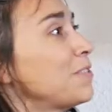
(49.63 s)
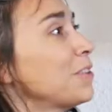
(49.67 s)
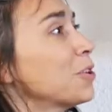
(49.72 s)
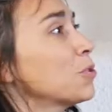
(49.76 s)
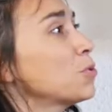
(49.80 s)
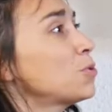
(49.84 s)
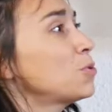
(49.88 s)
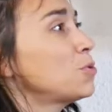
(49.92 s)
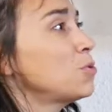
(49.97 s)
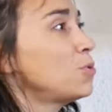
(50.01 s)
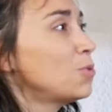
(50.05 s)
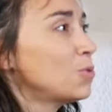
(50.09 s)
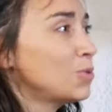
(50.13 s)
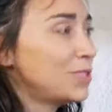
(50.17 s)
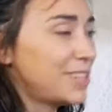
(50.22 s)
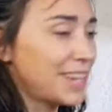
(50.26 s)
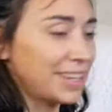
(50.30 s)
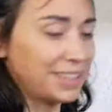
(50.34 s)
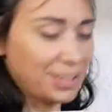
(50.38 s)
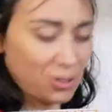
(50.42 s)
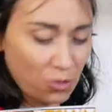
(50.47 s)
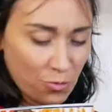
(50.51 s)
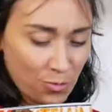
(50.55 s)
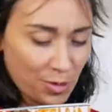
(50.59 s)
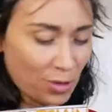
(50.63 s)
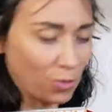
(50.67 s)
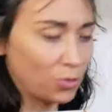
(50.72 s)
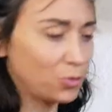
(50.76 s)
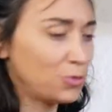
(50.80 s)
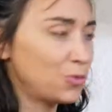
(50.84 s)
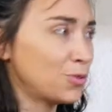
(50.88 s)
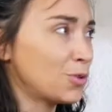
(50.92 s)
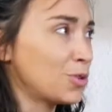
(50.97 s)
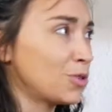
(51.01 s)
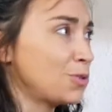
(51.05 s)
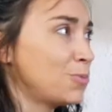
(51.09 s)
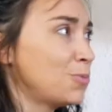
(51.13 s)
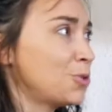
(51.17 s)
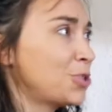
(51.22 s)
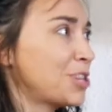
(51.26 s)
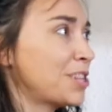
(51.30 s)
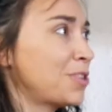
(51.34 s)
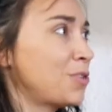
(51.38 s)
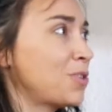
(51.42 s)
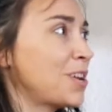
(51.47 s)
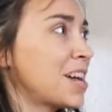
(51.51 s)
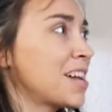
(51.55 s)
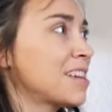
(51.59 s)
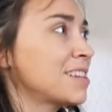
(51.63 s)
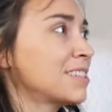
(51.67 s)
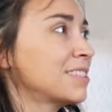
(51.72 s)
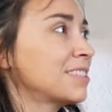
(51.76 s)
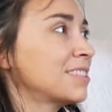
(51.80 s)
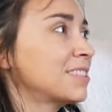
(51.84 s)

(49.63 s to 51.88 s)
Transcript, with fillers: avez reçu le dernier numéro du Cosmo Châtelain